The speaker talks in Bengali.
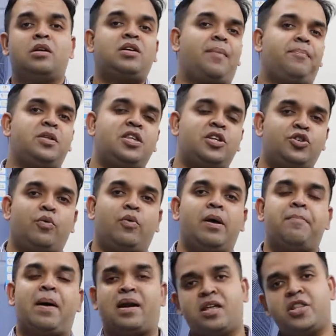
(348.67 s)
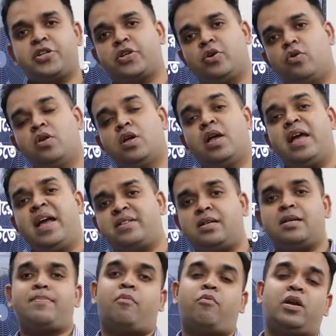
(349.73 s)
সাম্প্রতিক সময় বাংলাদেশেও
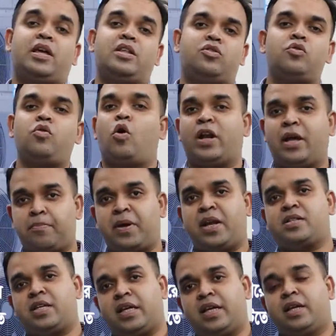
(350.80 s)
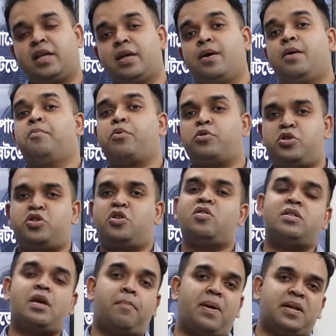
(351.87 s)
এসির ব্যবহার কিন্তু অনেক বেড়েছে
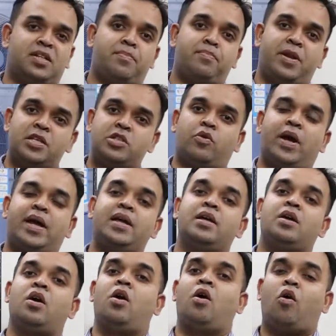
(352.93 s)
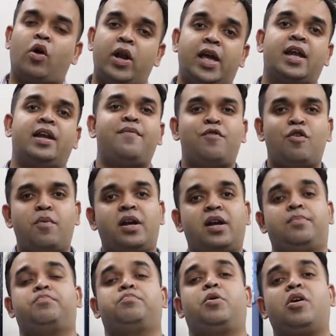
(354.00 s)
প্রতিযোগিতা বাজার বেড়ে যাওয়ায় অনেক
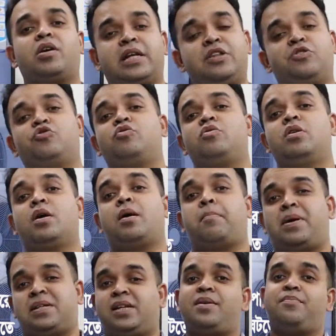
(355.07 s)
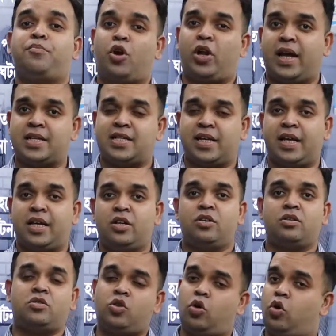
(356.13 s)
নিম্নমানের প্রোডাক্ট কিন্তু বাজারে ভরে গেছে
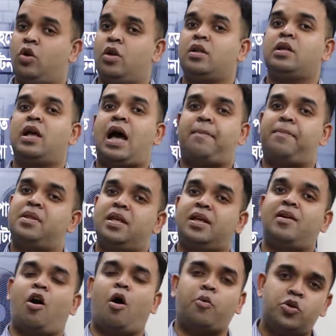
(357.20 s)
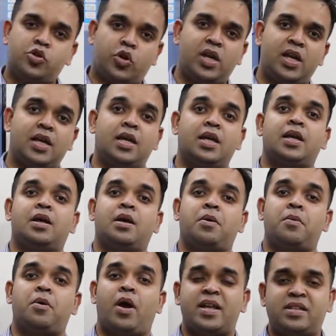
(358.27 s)
সো আপনাদেরকে অবশ্যই
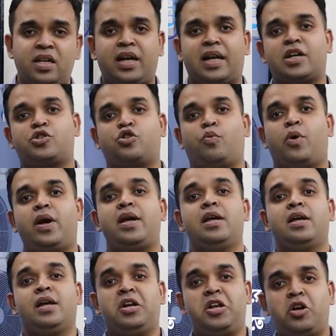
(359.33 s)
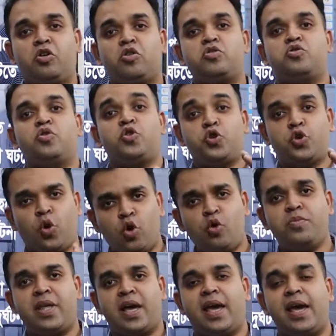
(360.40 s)
এসি কেনার সময় নিকটস্থ
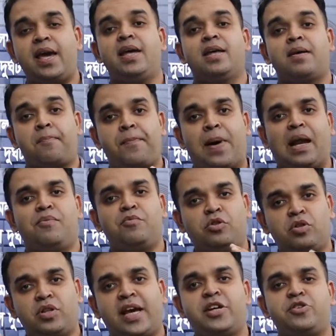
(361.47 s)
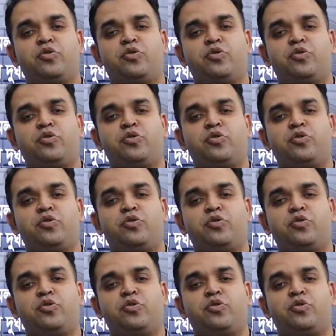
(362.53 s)
শোরুম থেকে ভালো মতো দেখে